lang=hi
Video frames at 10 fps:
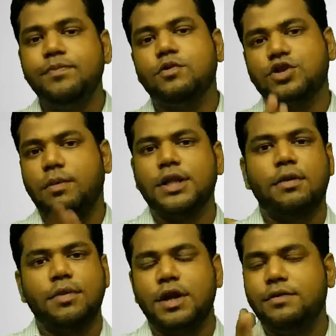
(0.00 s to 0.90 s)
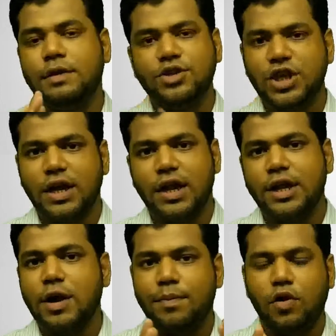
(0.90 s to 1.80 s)
है उसके बाद हमने ये भी चेक कर
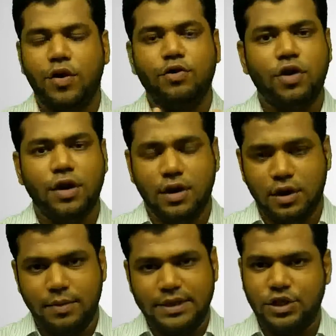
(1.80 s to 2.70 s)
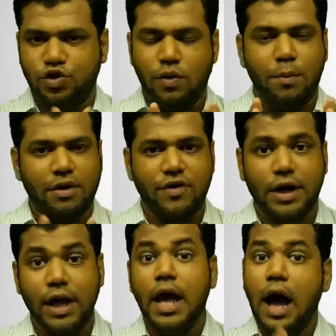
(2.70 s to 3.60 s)
लिया कि अपना ऑडियो मैसेज जो है वो
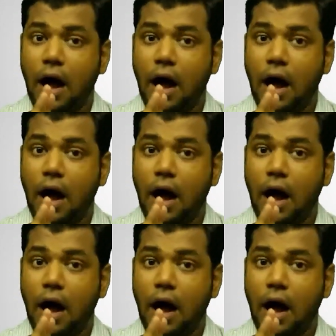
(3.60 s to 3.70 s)
परफेक्ट है